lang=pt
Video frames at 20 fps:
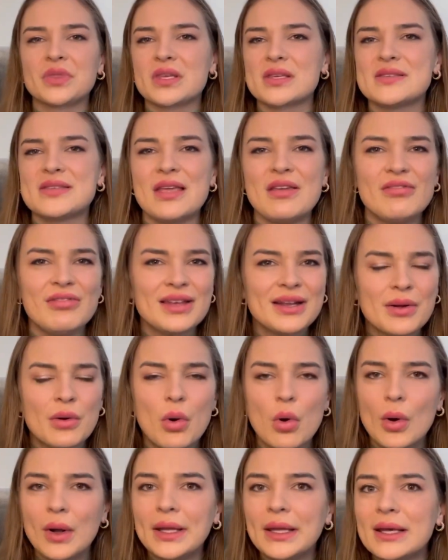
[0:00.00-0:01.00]
Sem
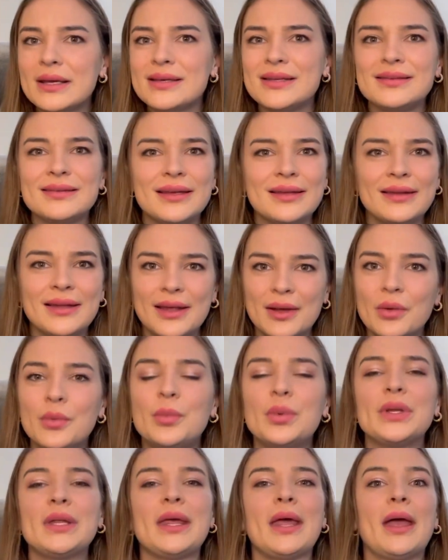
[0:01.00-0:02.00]
vergonha, entendeu?
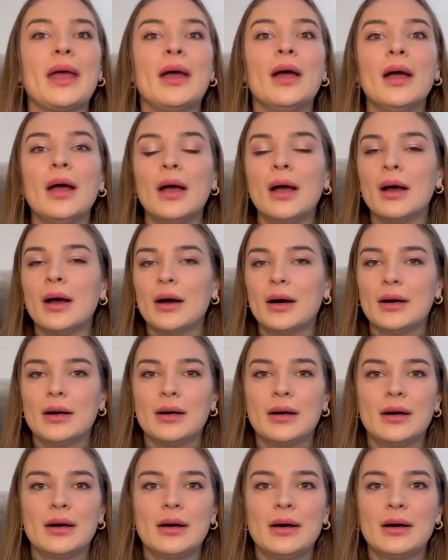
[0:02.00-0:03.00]
Porque
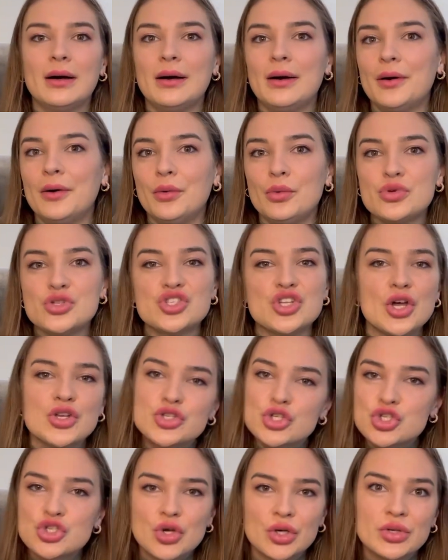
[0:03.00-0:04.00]
uh, os
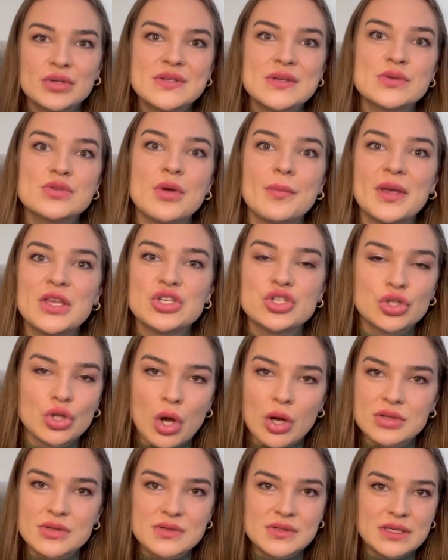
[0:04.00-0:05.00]
nossos sonhos são somente
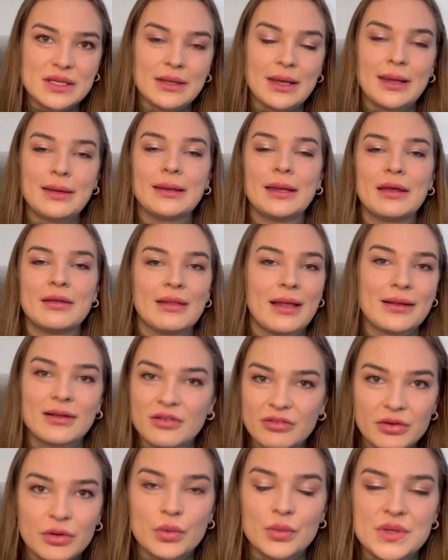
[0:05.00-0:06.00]
nossos e ninguém tem nada
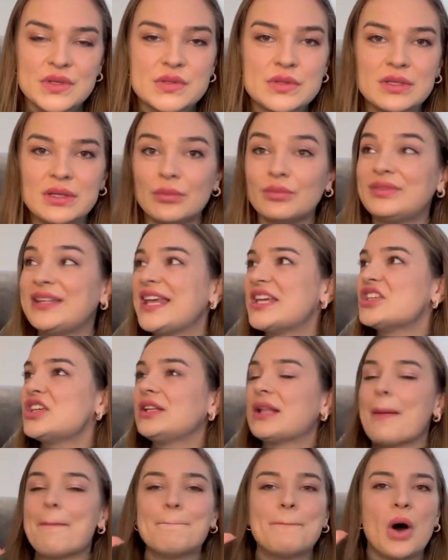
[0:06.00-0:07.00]
a ver com isso. Então,
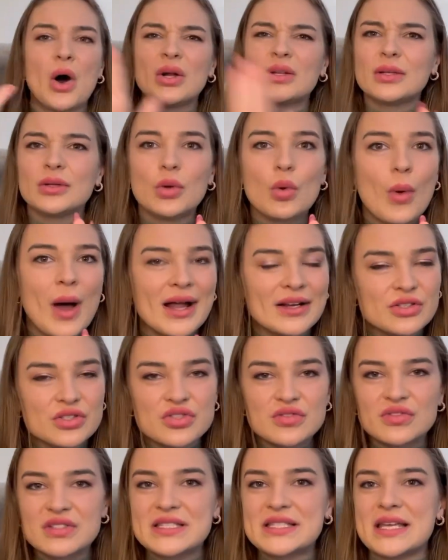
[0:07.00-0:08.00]
deixem na porta do quarto
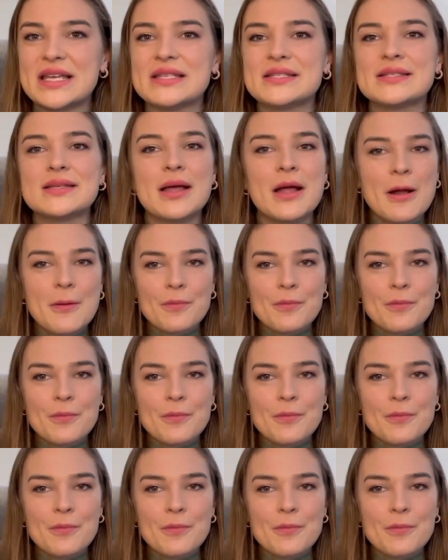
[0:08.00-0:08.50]
de vocês